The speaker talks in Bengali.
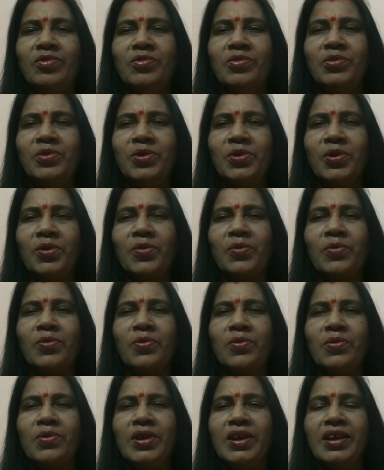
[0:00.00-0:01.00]
দুটো
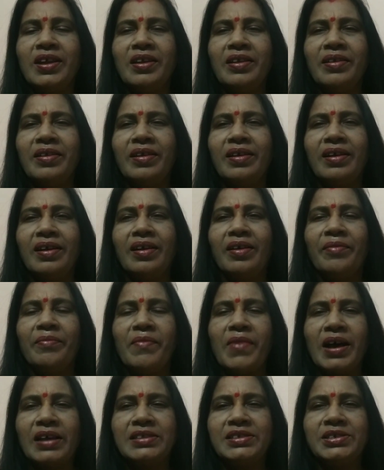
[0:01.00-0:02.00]
কুকুরের
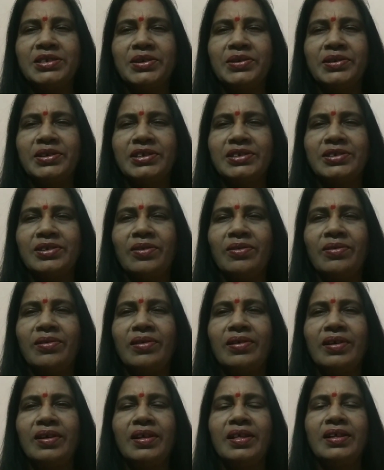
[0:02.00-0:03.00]
বাচ্চা হয়েছিল
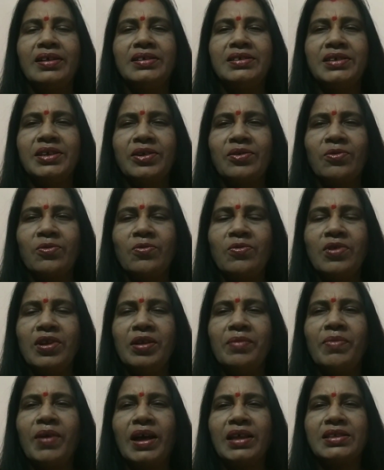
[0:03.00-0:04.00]
সেই
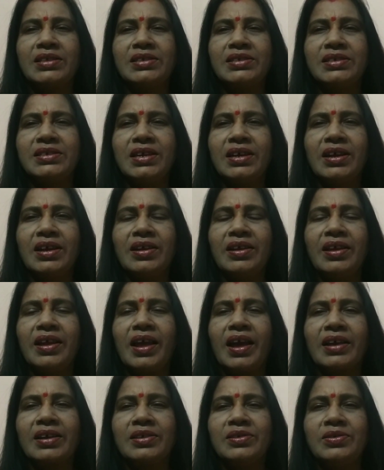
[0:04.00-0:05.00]
কুকুরের বাচ্চা
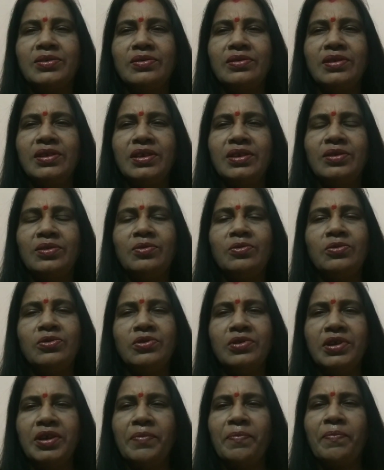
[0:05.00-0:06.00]
একজন দিয়ে
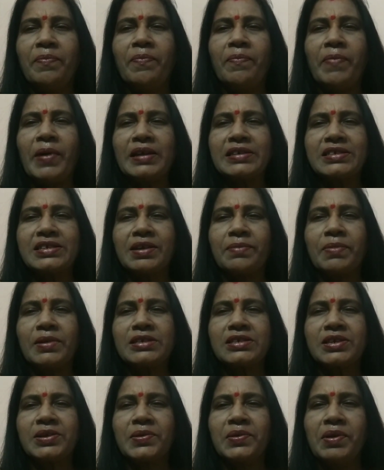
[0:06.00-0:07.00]
দুজনই পাঁচটা
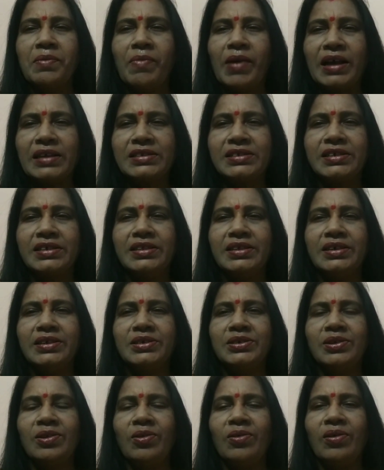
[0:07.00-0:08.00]
পাঁচটা করে বাচ্চা
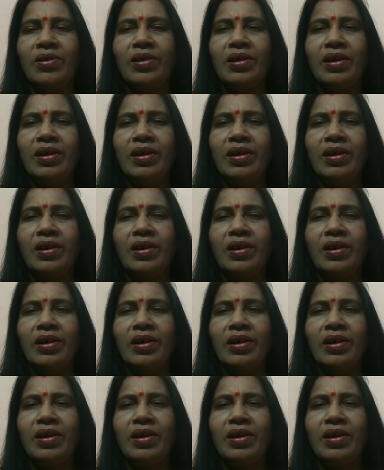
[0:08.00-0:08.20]
দিয়েছিল